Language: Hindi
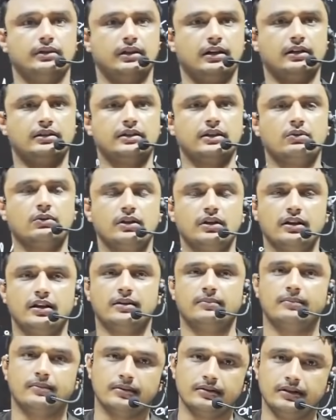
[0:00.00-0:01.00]
लगता हो कि
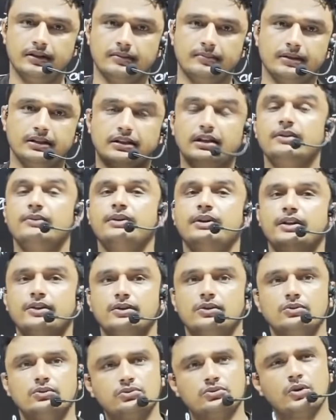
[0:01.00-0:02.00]
हाँ ये मंथली वीडियो
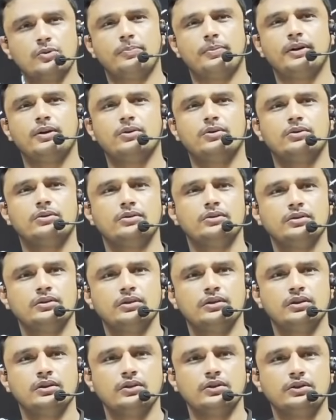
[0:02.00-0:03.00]
उसको पढ़ो
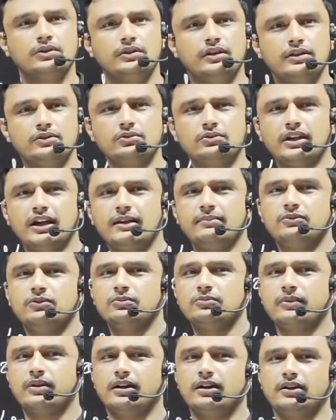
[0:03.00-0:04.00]
ये जो टाइम
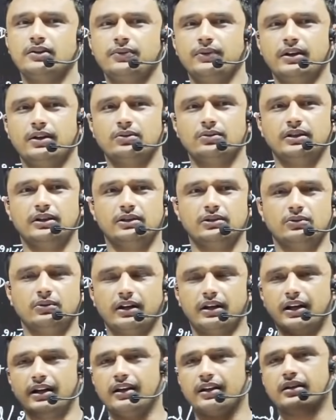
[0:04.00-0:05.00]
तुम करंट अफेयर को देते हो
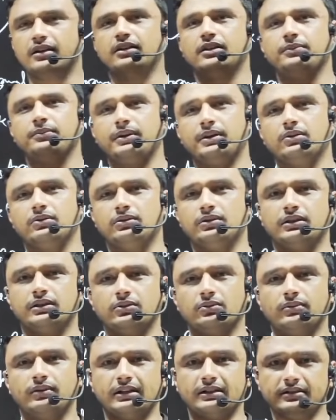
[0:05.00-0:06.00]
हरियाणा करंट अफेयर को
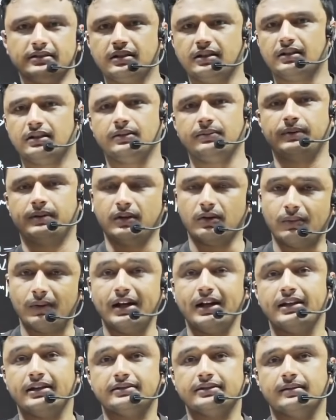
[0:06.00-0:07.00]
देते हो नेशनल करंट अफेयर को
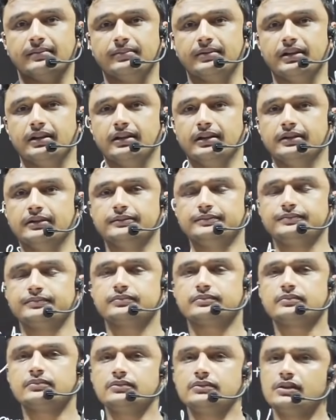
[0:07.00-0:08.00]
वनडे एग्जाम के लिए
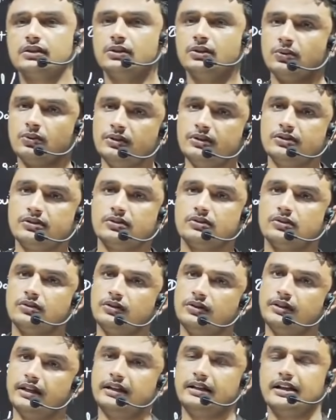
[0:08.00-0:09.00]
तो इस
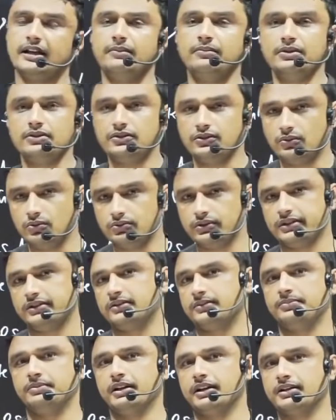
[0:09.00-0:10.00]
ये टाइम किसी दूसरे
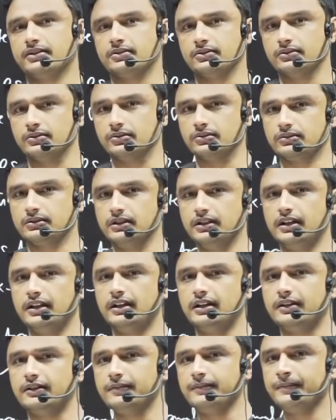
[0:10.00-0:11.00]
सब्जेक्ट को दो ठीक है
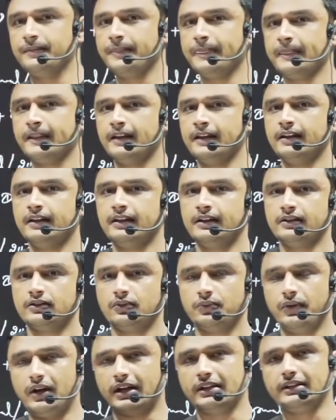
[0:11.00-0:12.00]
ना
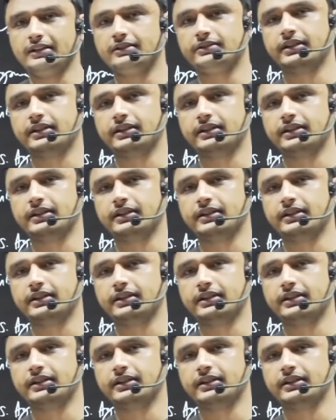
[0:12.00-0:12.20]
तो फिर आती